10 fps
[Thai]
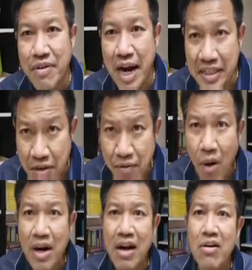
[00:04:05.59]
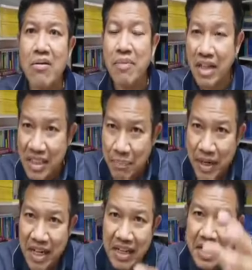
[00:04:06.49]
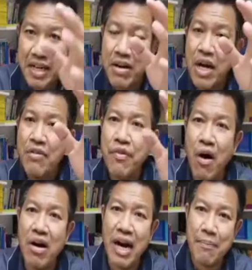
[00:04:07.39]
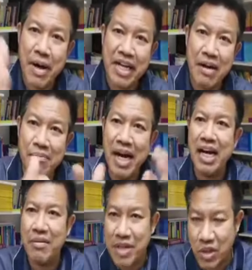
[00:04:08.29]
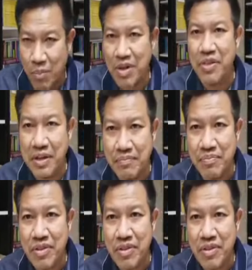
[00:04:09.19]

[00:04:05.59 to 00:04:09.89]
ฝ่ายที่ฟ้องเขามันก็จะเป็นคดีฟ้องกลับไปกลับมากันไม่จบไม่สิ้น